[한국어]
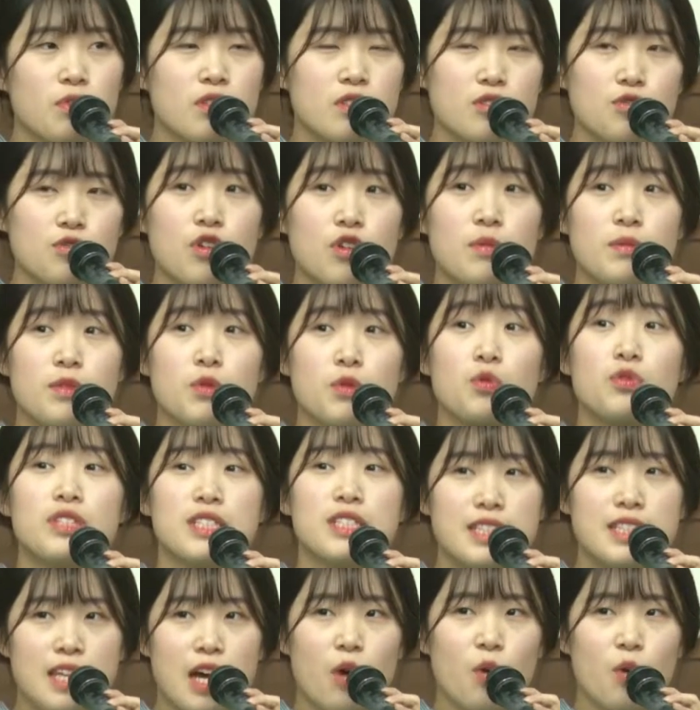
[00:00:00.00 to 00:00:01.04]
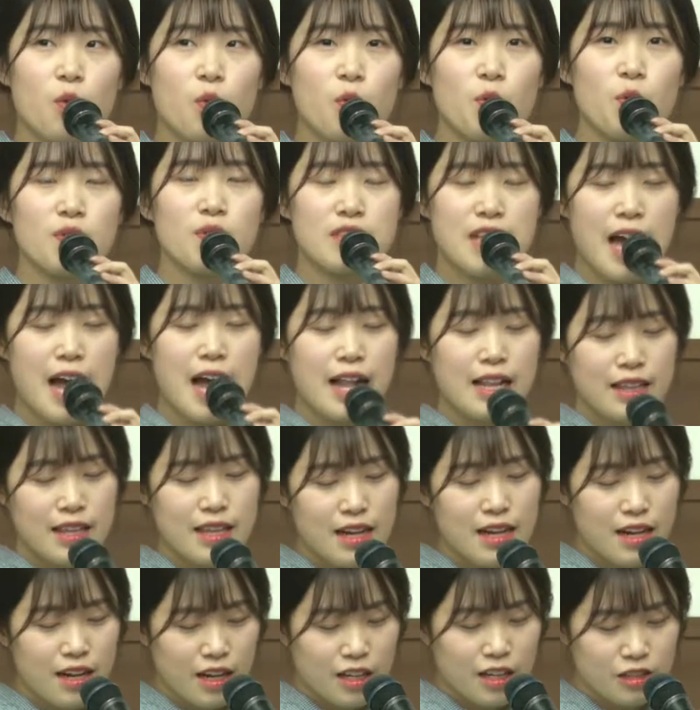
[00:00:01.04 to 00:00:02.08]
수업을 놓치지 않고 잘
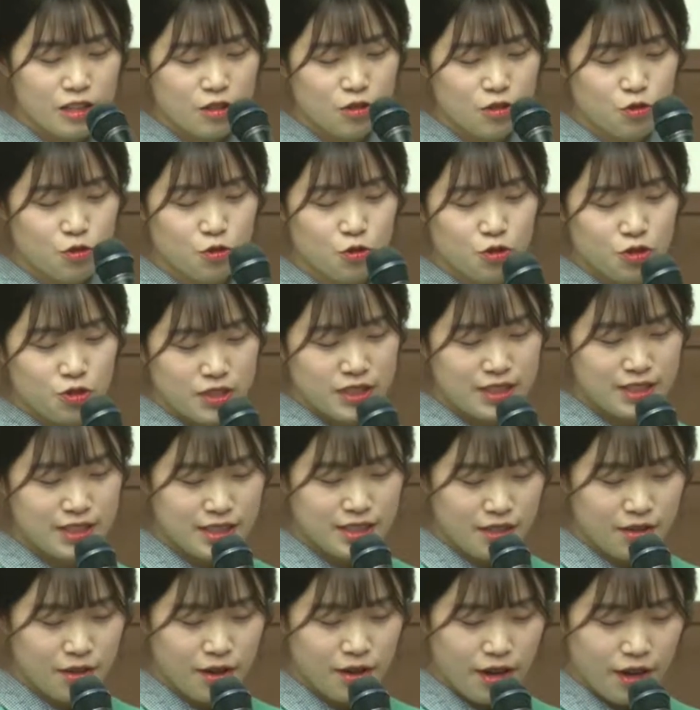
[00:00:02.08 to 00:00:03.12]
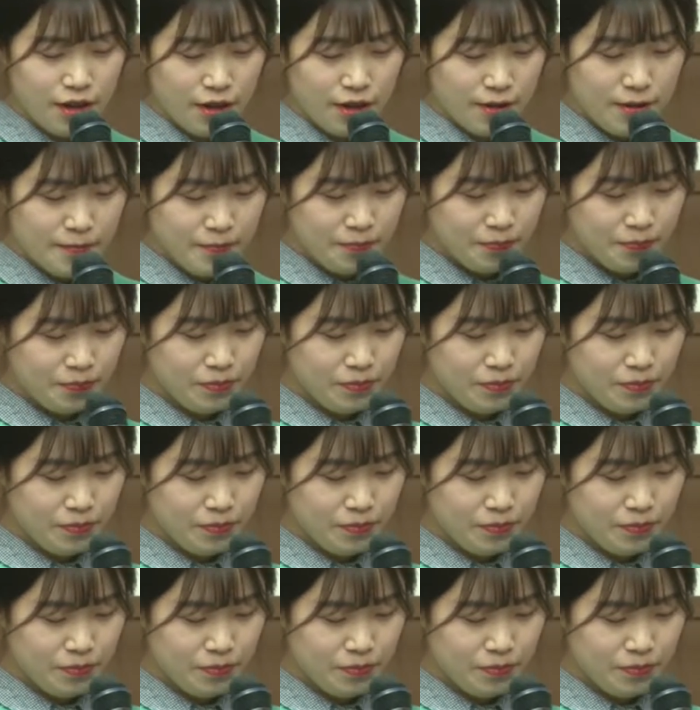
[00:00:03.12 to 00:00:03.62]
따라가실 수 있을 거예요.